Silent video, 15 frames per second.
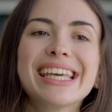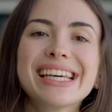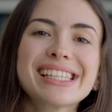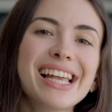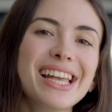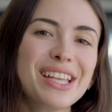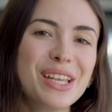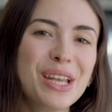
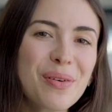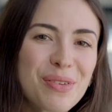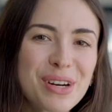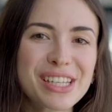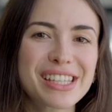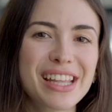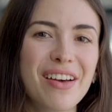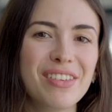Если они не
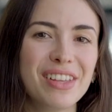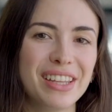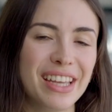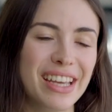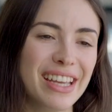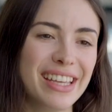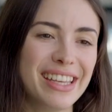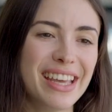
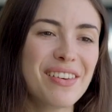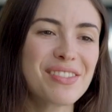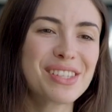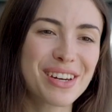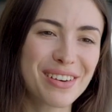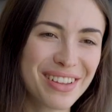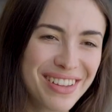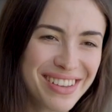проставлены, я все равно